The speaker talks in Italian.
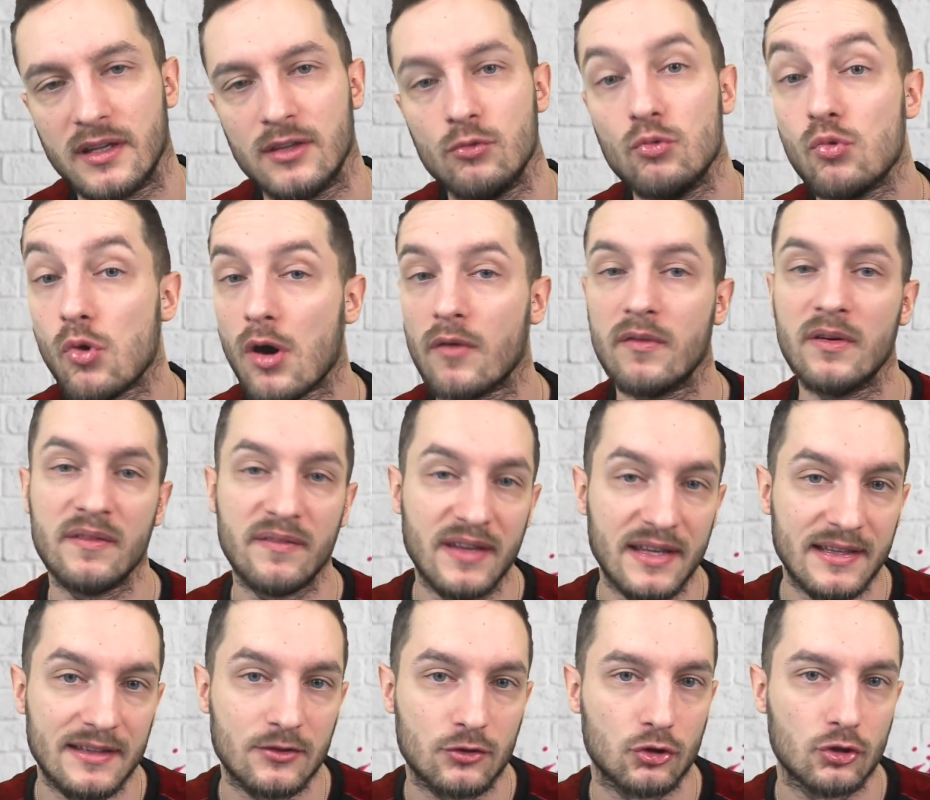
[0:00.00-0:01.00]
il nuovo
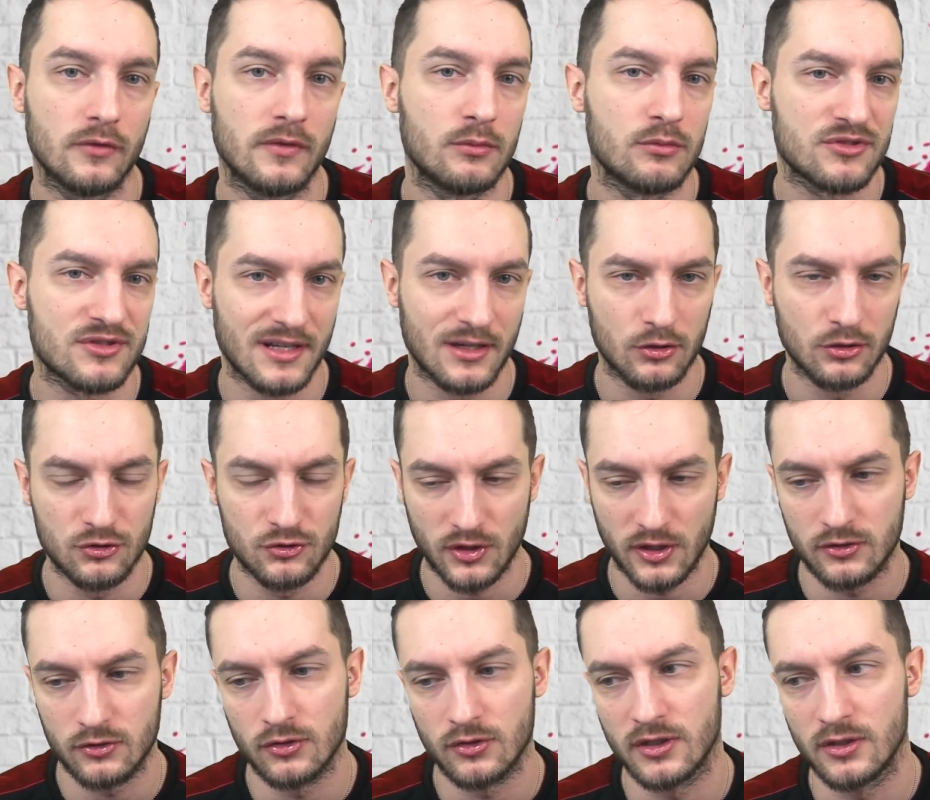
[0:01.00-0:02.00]
evento dove un sacco di
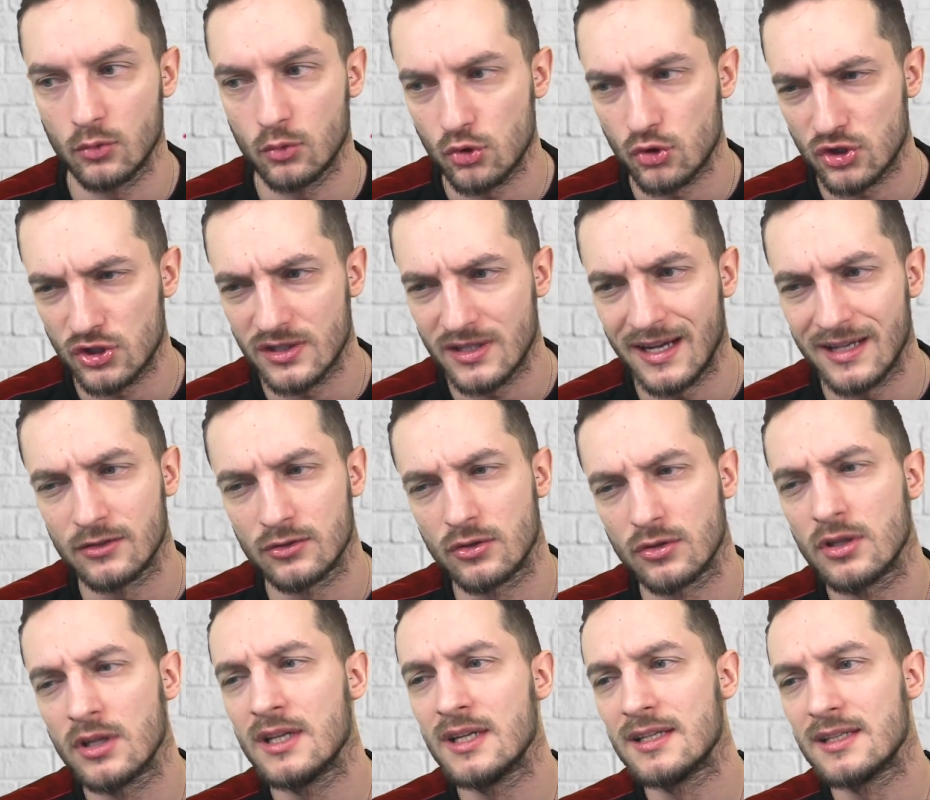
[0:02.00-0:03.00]
giocatori
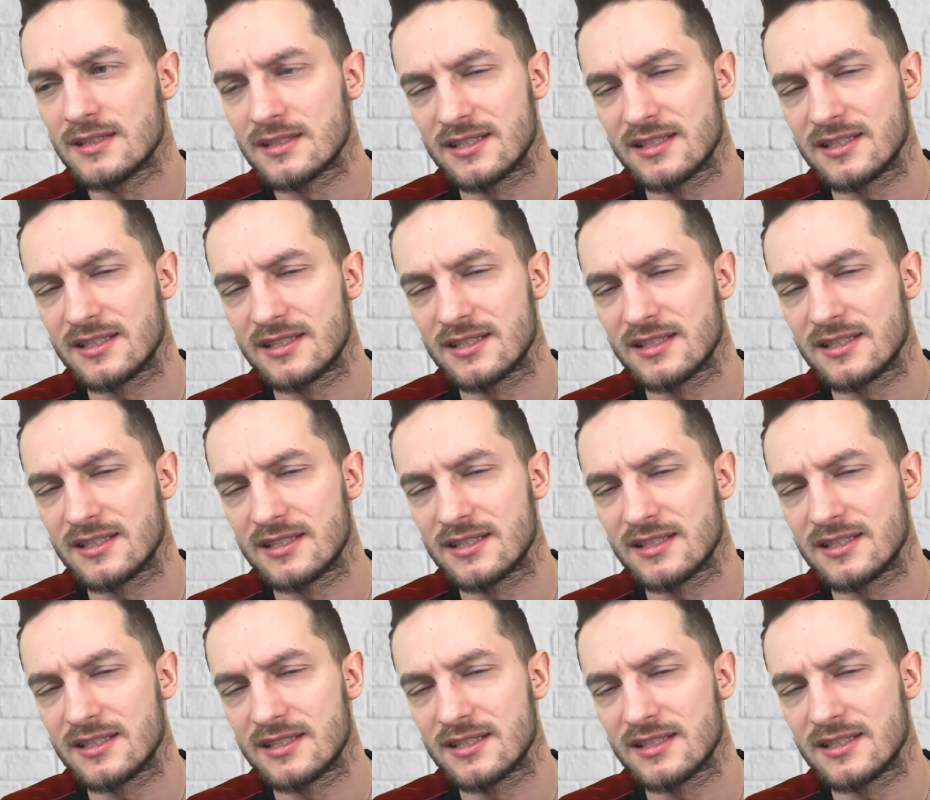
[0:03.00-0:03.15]
usciranno